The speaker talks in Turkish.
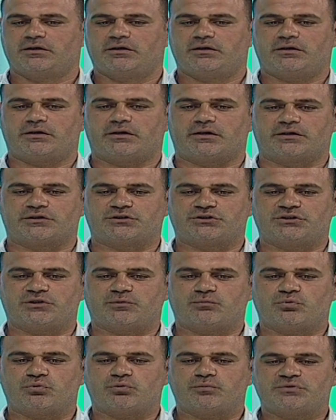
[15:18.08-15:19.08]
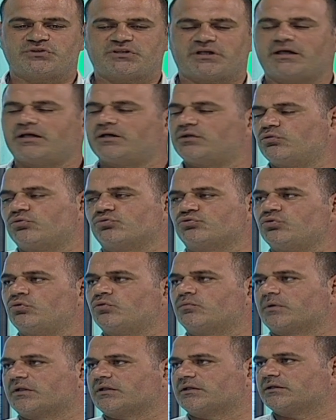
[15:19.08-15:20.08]
E, şimdi bunun bize geri dönüş
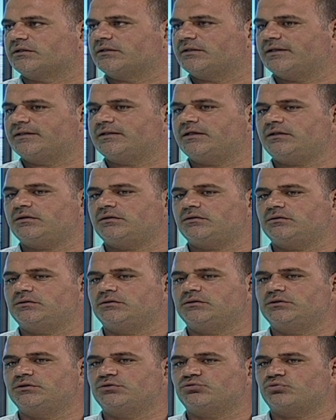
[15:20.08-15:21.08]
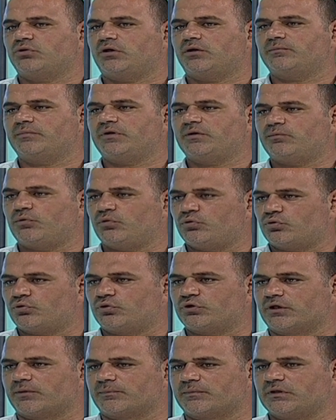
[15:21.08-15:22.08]
olmadı. Neden? E, şu an bir
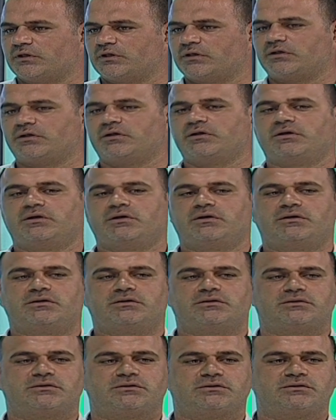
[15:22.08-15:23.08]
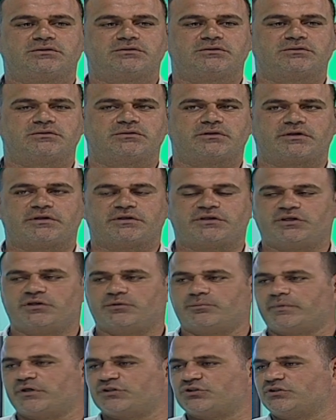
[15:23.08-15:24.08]
poligon yaptık. E,
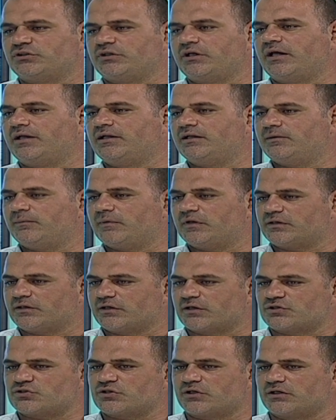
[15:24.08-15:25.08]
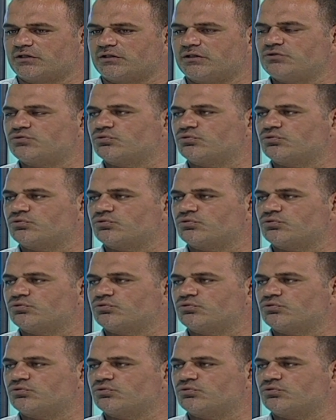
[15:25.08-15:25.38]
25 idi 50 metreye çekildi.